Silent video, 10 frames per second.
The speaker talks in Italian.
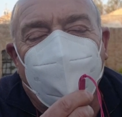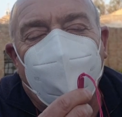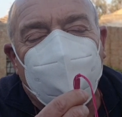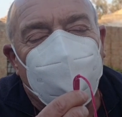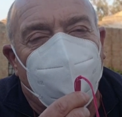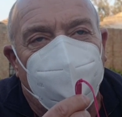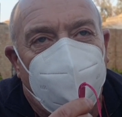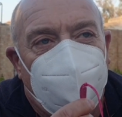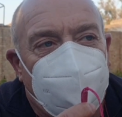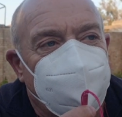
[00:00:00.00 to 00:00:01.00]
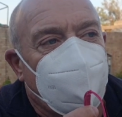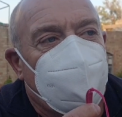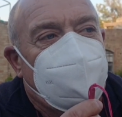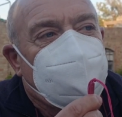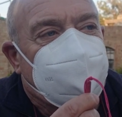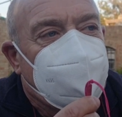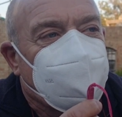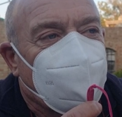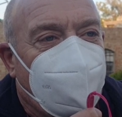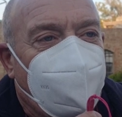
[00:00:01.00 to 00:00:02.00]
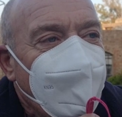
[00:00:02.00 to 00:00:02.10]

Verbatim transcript: tutto bene, cioè nel senso che